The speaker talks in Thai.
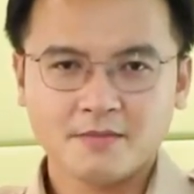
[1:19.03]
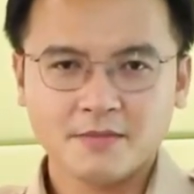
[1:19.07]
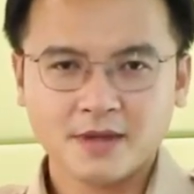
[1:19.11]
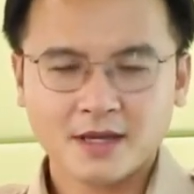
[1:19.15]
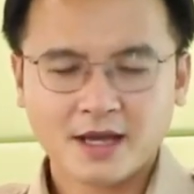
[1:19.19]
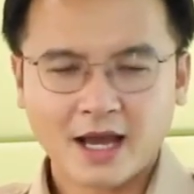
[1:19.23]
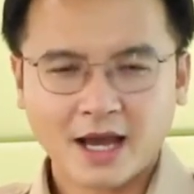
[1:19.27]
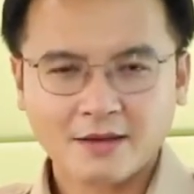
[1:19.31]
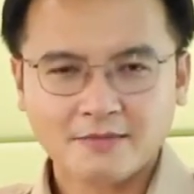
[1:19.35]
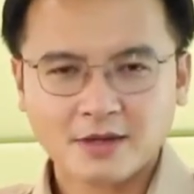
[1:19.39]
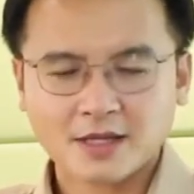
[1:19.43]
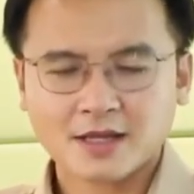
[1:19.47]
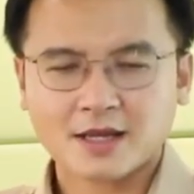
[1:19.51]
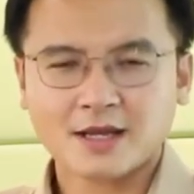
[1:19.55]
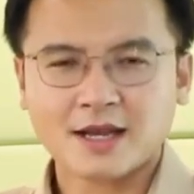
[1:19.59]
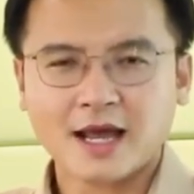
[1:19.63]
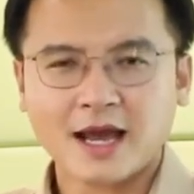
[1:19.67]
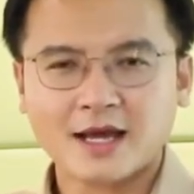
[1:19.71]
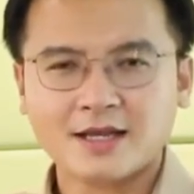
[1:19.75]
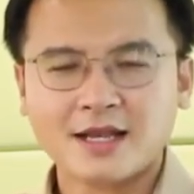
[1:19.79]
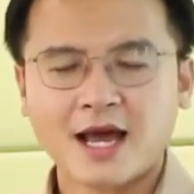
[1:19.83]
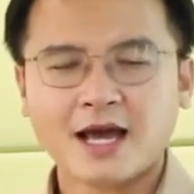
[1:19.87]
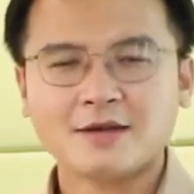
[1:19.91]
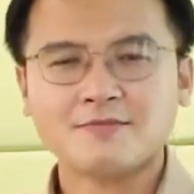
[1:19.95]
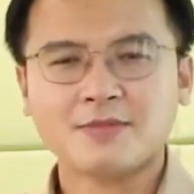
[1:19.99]
มีการพัฒ
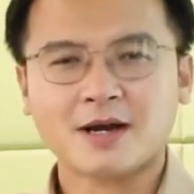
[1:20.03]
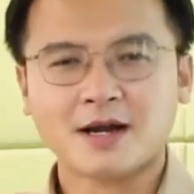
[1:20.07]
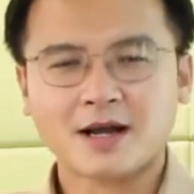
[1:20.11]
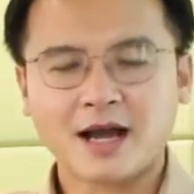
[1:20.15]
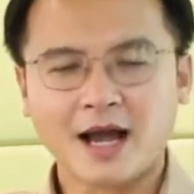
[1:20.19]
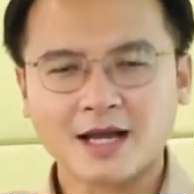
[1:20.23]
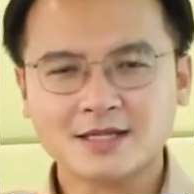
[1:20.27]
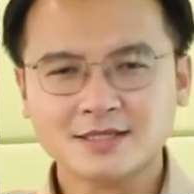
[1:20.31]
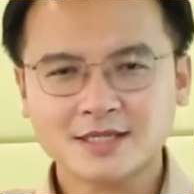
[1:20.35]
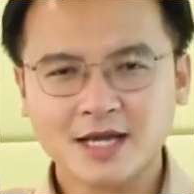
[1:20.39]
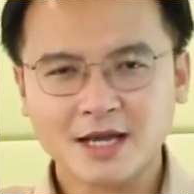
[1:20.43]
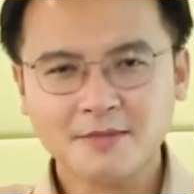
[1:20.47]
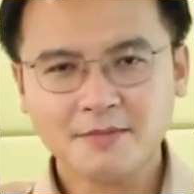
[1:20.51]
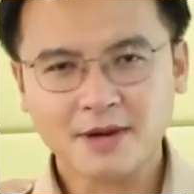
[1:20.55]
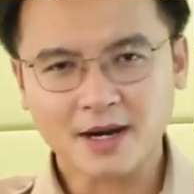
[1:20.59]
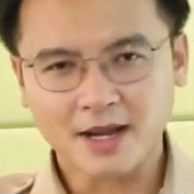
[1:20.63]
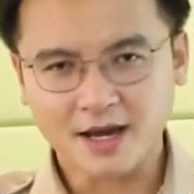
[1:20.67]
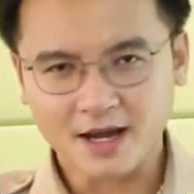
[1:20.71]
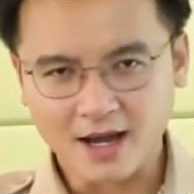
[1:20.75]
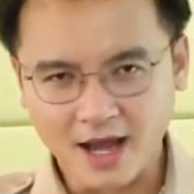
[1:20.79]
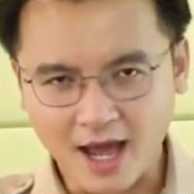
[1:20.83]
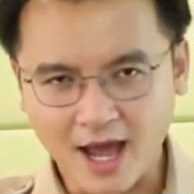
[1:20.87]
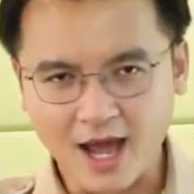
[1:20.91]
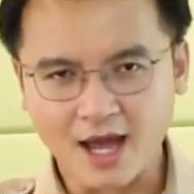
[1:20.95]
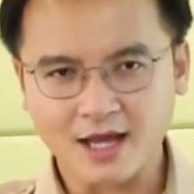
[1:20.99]
นาด้านการใช้พ
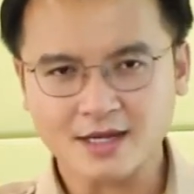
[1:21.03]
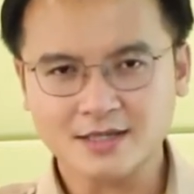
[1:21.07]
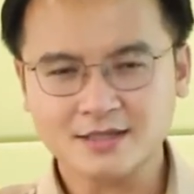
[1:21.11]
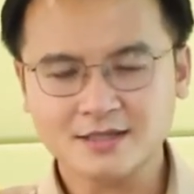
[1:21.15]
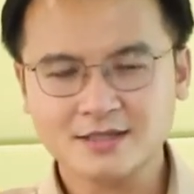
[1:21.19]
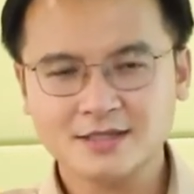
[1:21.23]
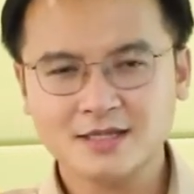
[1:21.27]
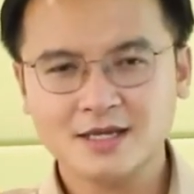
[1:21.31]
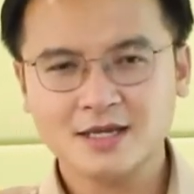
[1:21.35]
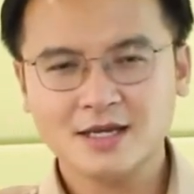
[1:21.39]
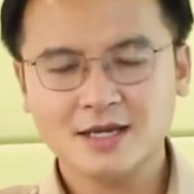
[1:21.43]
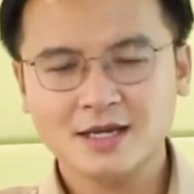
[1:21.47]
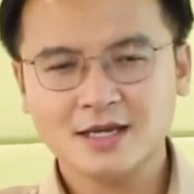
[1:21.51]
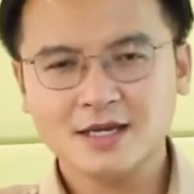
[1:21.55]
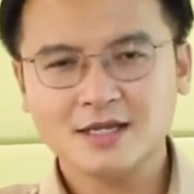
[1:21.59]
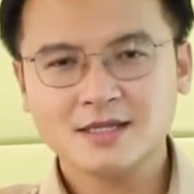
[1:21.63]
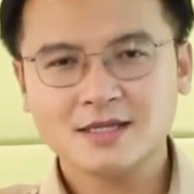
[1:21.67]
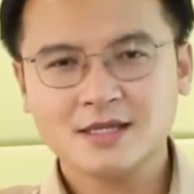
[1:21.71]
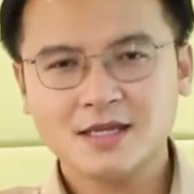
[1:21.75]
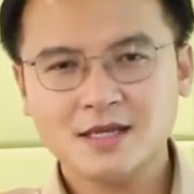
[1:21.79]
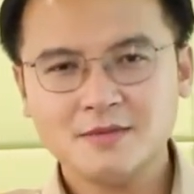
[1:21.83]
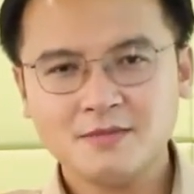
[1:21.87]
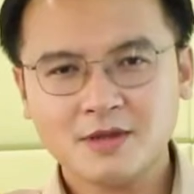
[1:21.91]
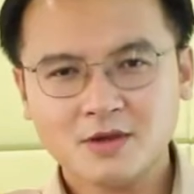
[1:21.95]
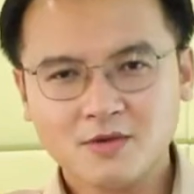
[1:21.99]
ลังงาน
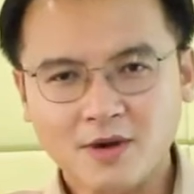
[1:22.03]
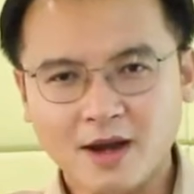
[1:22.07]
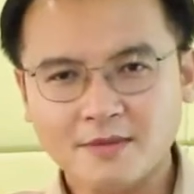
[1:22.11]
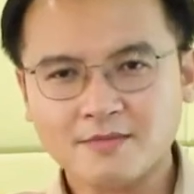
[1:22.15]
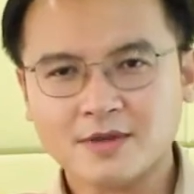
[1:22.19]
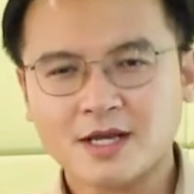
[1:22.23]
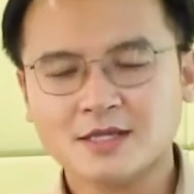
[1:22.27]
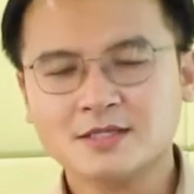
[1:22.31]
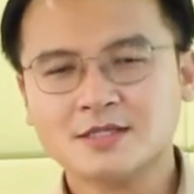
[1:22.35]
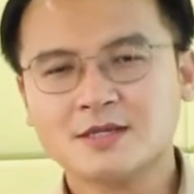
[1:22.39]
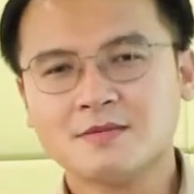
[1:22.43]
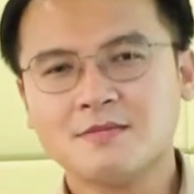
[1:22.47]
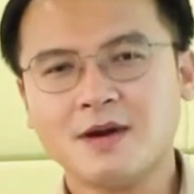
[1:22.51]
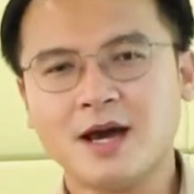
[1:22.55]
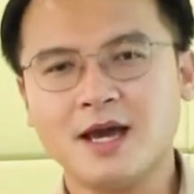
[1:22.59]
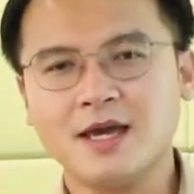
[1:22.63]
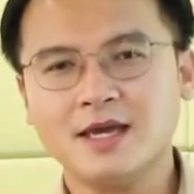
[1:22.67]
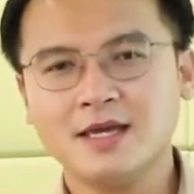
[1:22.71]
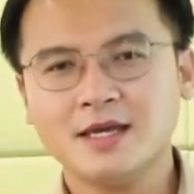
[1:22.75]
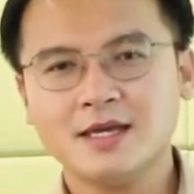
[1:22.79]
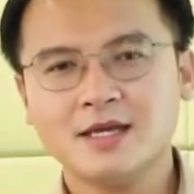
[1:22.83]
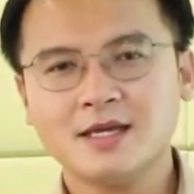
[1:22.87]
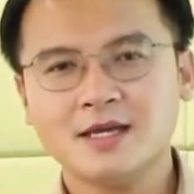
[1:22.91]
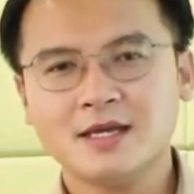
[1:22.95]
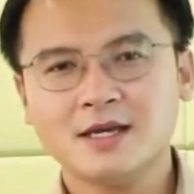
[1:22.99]
ที่มีความทันสมั
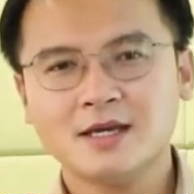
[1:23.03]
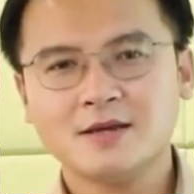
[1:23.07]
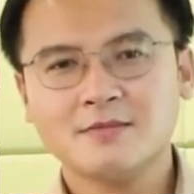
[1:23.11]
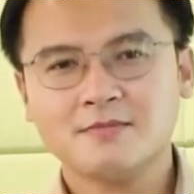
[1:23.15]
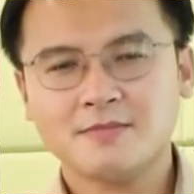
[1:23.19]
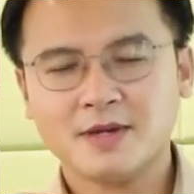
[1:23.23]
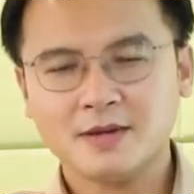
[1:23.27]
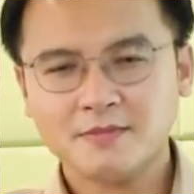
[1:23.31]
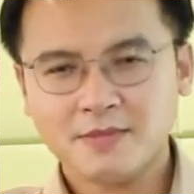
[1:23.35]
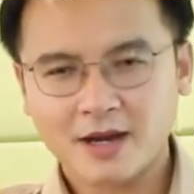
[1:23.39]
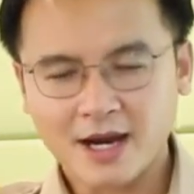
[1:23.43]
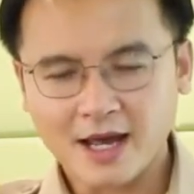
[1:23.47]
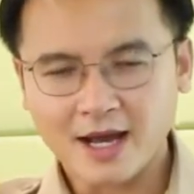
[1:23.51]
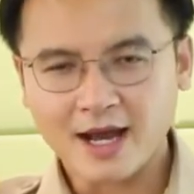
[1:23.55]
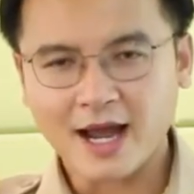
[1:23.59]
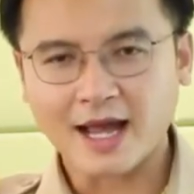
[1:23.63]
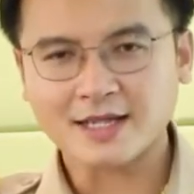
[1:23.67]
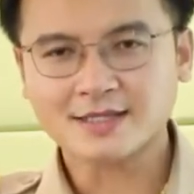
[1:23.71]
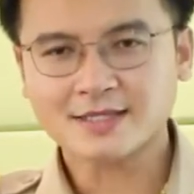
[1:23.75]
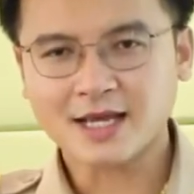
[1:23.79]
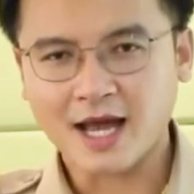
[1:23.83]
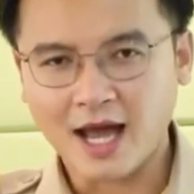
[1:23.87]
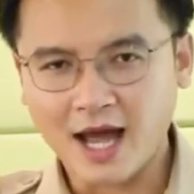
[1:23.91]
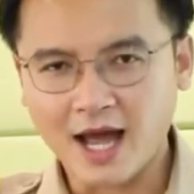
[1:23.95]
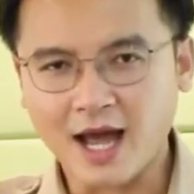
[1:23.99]
ยเป็นพลังงา
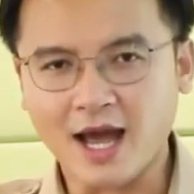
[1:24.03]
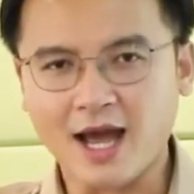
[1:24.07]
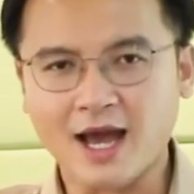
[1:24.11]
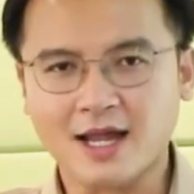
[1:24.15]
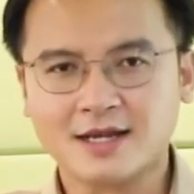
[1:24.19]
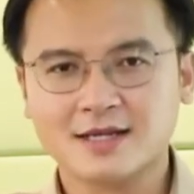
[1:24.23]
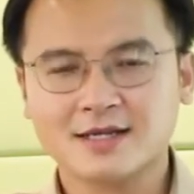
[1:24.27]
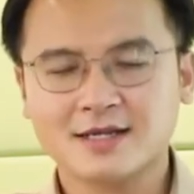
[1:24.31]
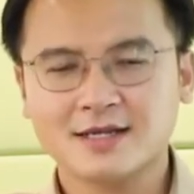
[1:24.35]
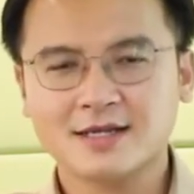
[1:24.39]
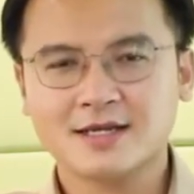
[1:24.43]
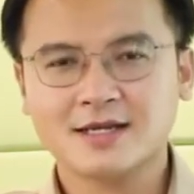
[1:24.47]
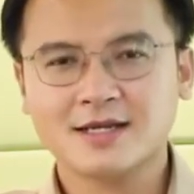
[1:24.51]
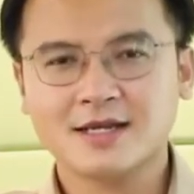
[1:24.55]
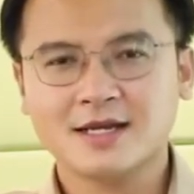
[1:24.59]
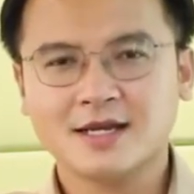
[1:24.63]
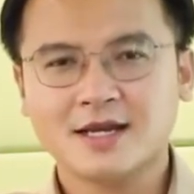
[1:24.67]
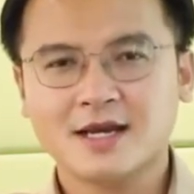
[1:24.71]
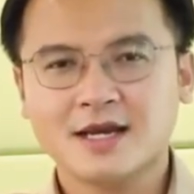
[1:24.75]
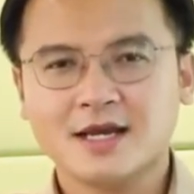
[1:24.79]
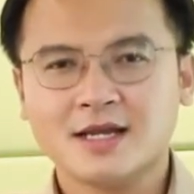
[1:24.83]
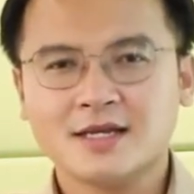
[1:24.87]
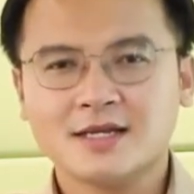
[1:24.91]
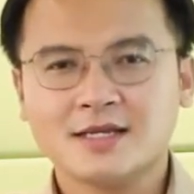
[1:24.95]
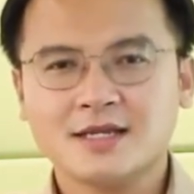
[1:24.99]
นสะอาด
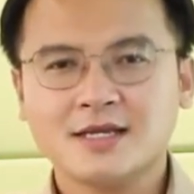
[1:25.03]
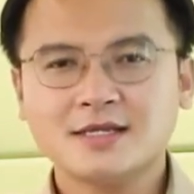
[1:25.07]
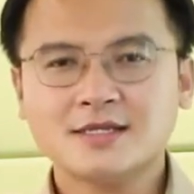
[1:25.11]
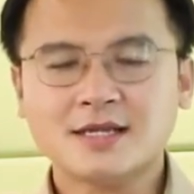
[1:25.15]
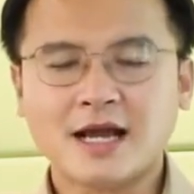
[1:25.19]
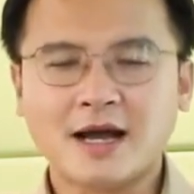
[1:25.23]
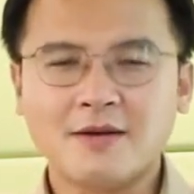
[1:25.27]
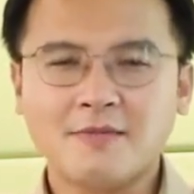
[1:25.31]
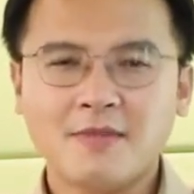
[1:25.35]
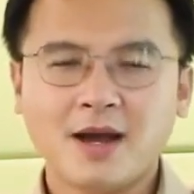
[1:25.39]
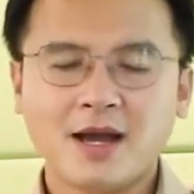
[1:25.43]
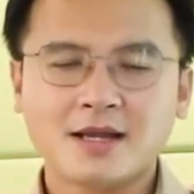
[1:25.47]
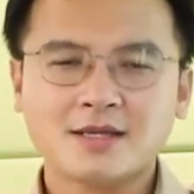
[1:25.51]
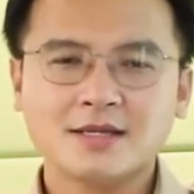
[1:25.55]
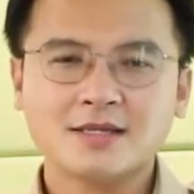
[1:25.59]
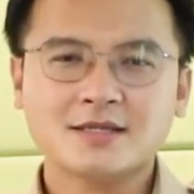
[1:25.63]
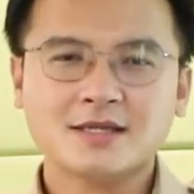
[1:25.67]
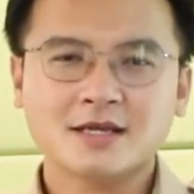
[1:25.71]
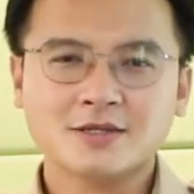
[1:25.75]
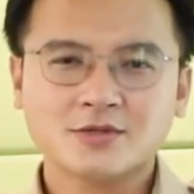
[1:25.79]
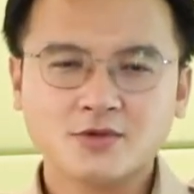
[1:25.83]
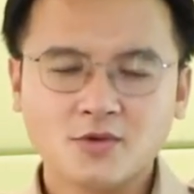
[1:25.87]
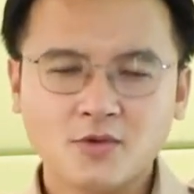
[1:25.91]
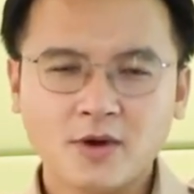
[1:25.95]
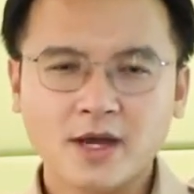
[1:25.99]
ที่สามารถที่
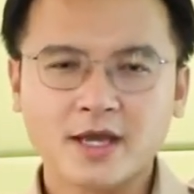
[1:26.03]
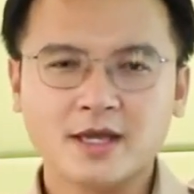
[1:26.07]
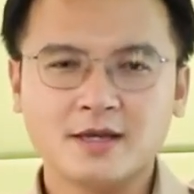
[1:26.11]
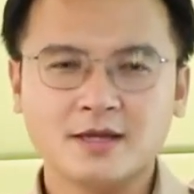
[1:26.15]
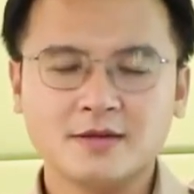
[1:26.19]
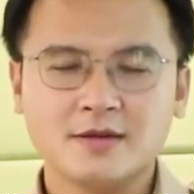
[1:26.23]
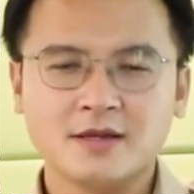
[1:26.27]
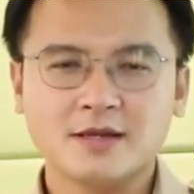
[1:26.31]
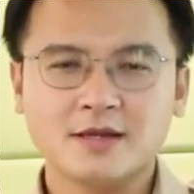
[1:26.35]
จะช่วย